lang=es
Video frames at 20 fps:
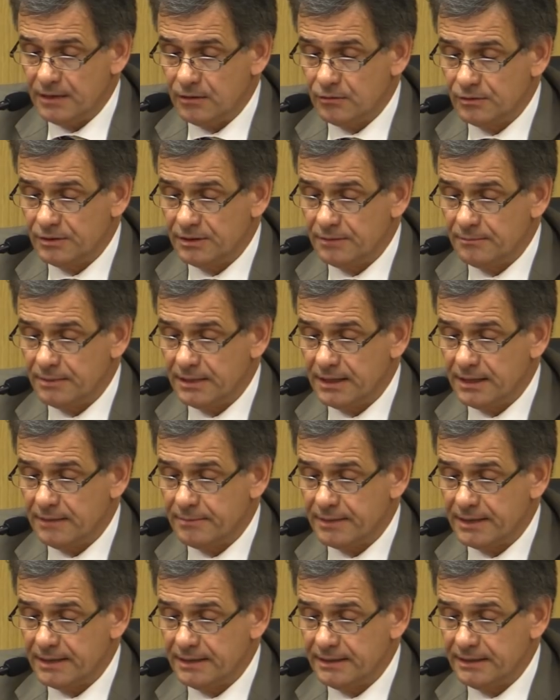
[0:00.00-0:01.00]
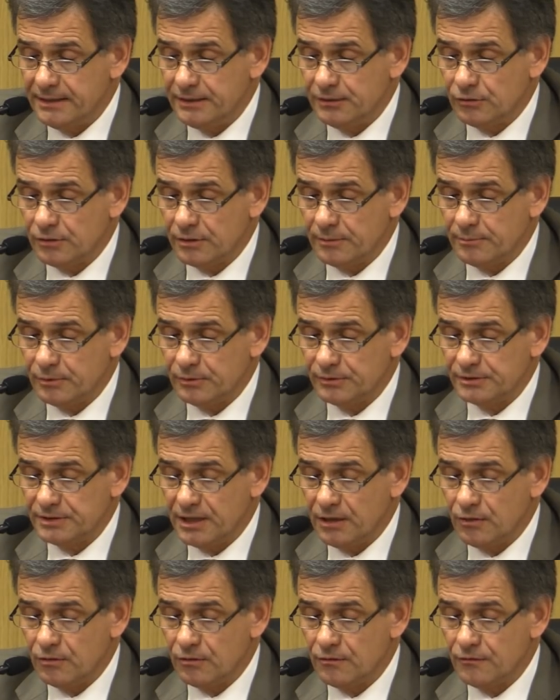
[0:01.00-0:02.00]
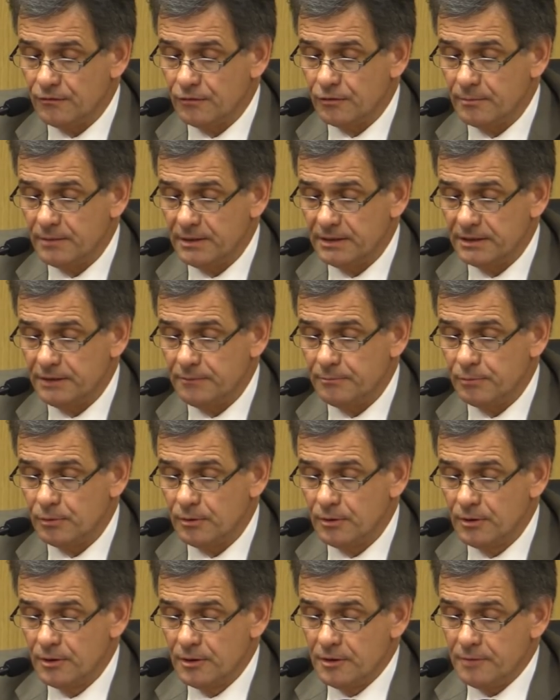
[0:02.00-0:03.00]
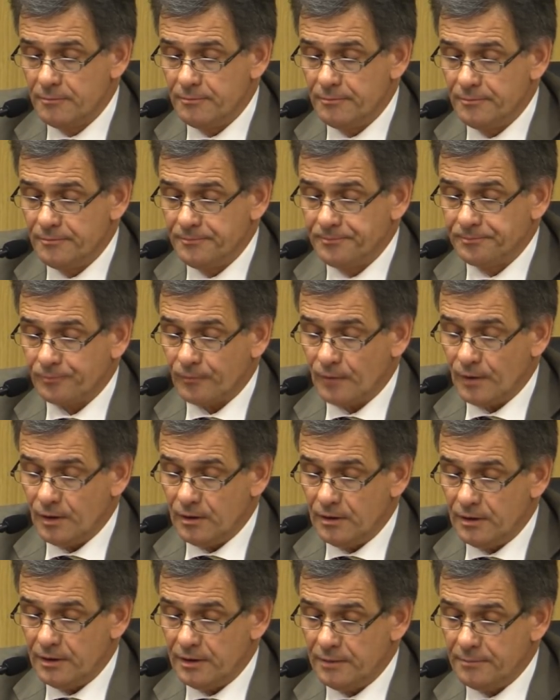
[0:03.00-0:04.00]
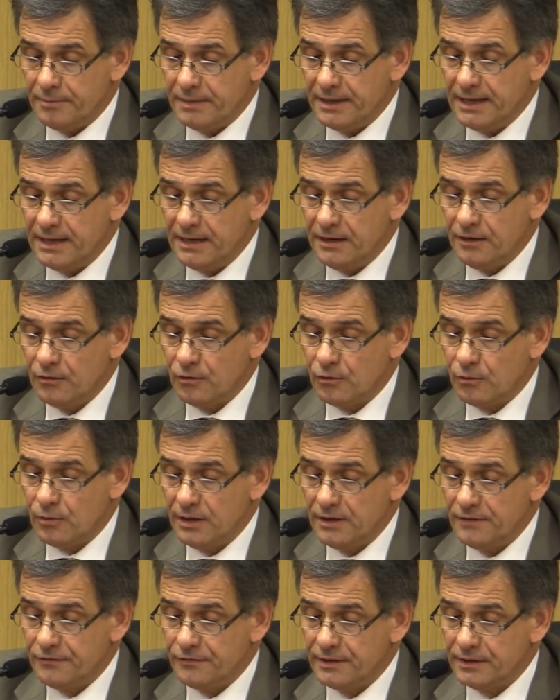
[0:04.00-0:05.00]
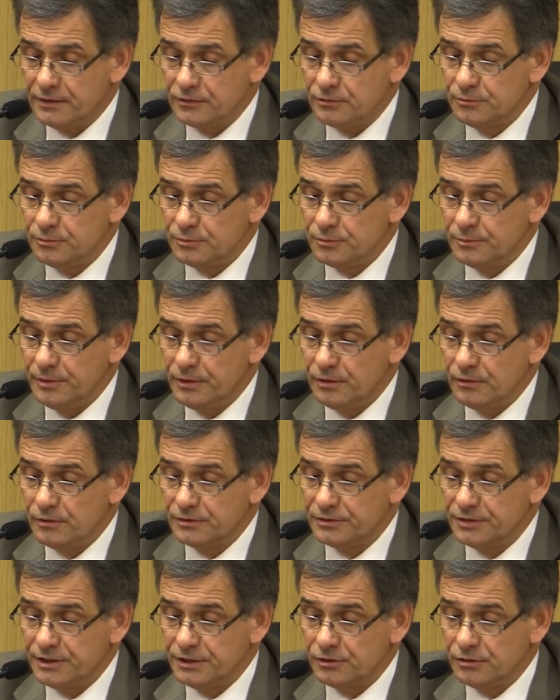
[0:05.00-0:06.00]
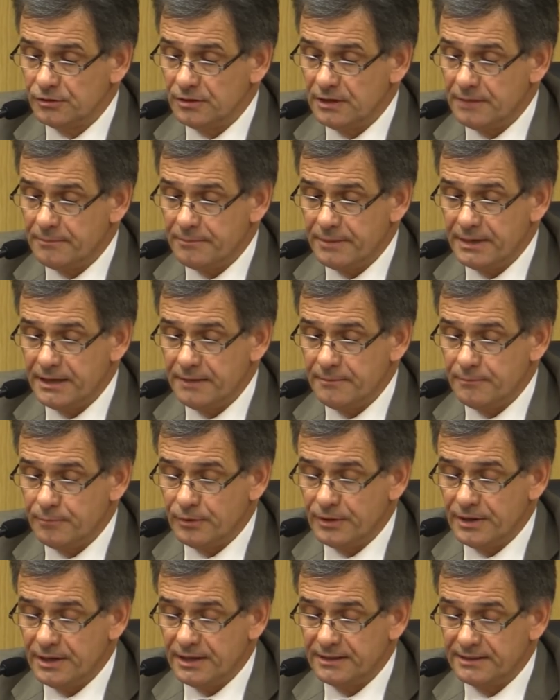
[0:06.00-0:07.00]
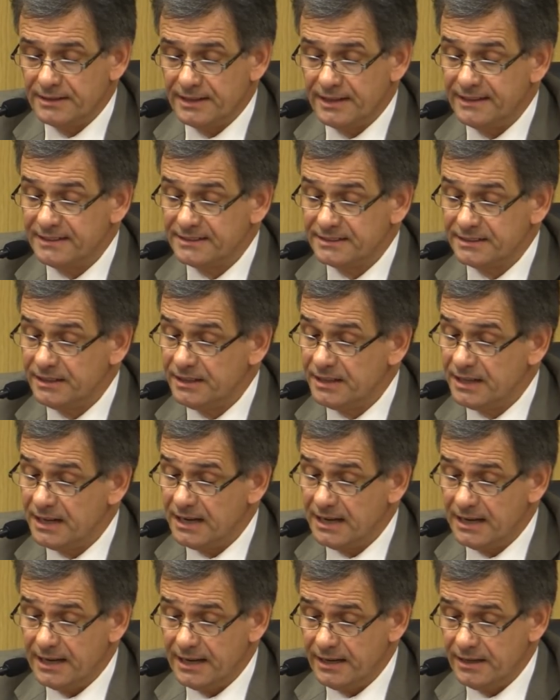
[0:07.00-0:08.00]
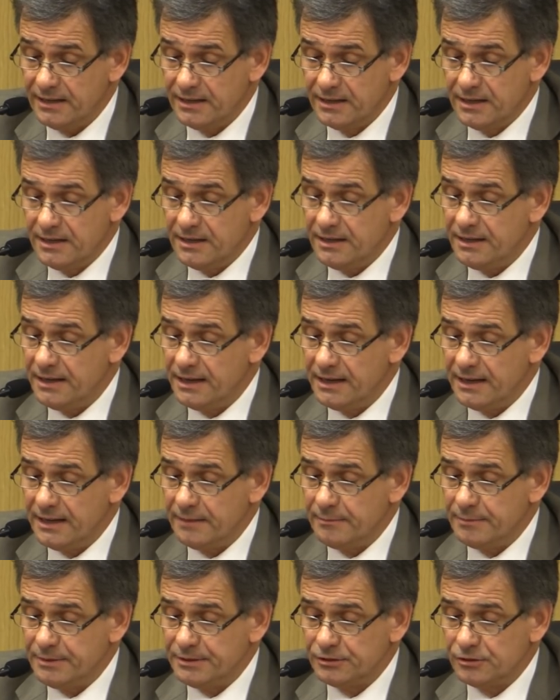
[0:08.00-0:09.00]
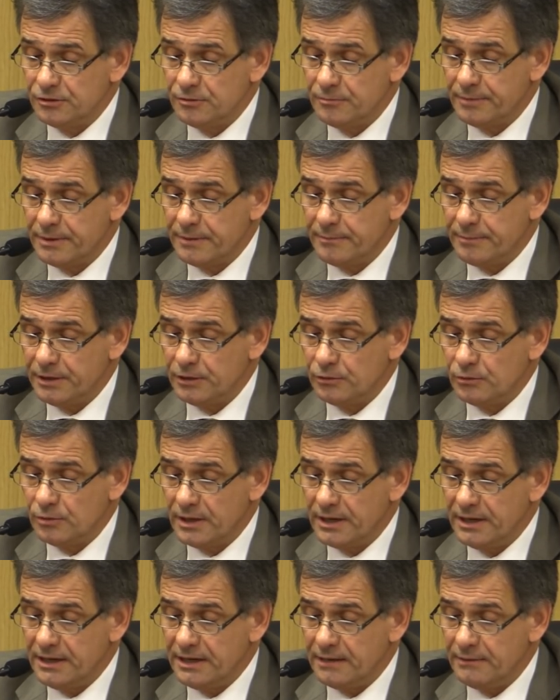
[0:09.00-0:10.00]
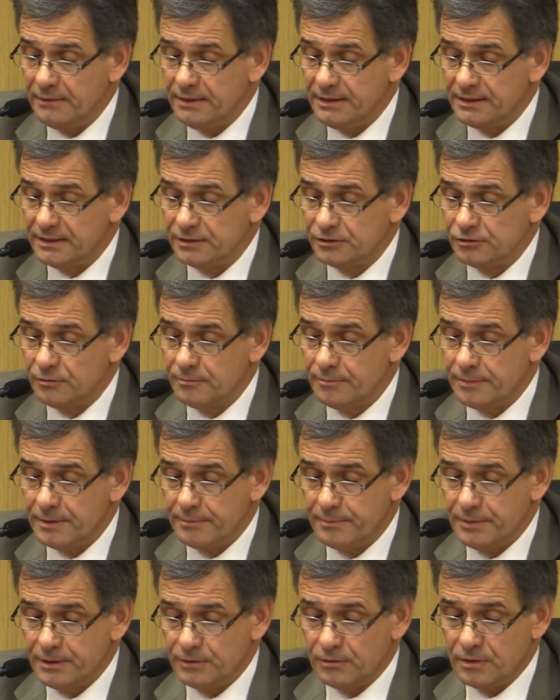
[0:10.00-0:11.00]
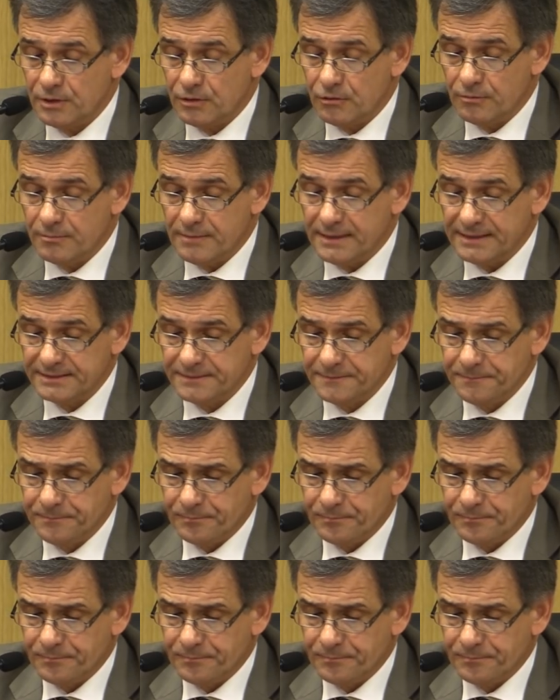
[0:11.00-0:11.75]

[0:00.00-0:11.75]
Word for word: contemplada para el delito reprochado, conforme el tipo eh, penal en los cuales fuera subsumidos los hechos, la pena imponer está decidida en la ley y es la de prisión perpetua e inhabilitación perpetua con más... la